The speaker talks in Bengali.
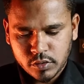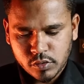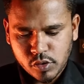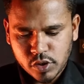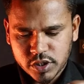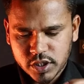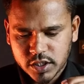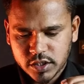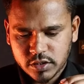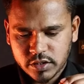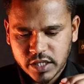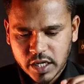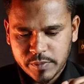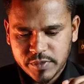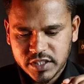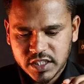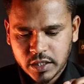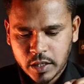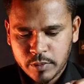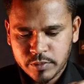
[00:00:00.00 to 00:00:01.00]
অসাধারণ
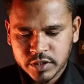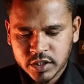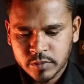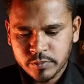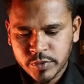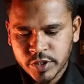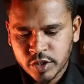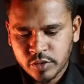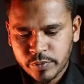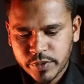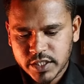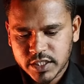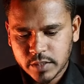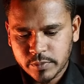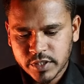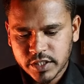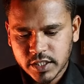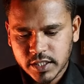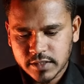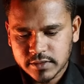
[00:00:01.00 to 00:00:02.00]
আমিজিং আমিজিং ভিডিও পেয়ে
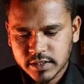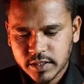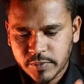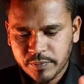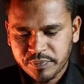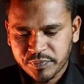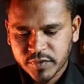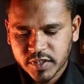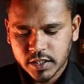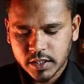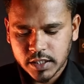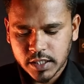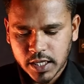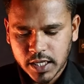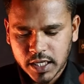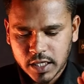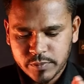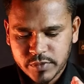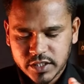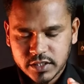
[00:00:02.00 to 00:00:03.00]
যাবেন ঠিক আছে এই
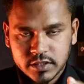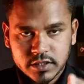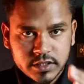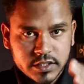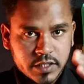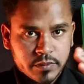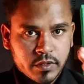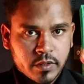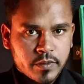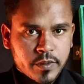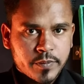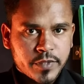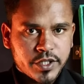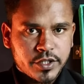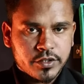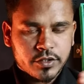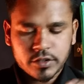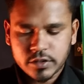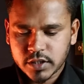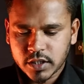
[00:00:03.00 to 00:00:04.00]
আলামিন যেভাবে
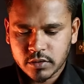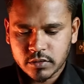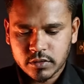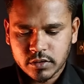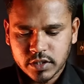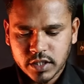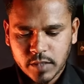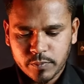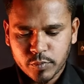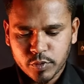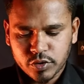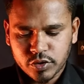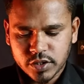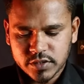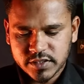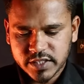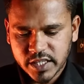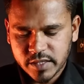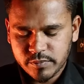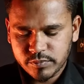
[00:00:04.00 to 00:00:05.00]
ভিডিও ডাউনলোড করে আপলোড করে
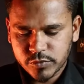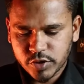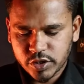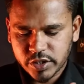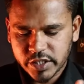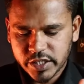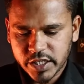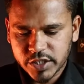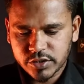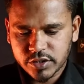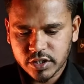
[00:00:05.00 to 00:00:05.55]
সেম ধরনের এই